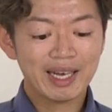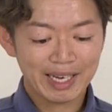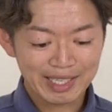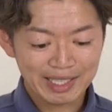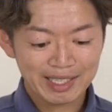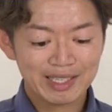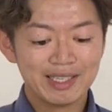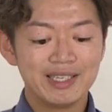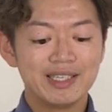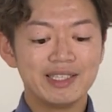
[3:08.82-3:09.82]
はい
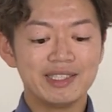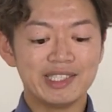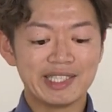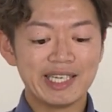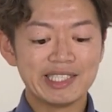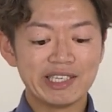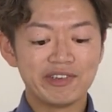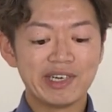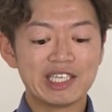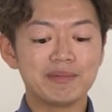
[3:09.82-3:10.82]
自転車
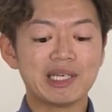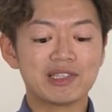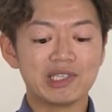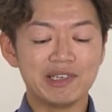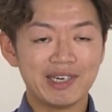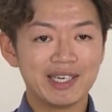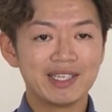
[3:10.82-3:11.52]
用ヘルメットには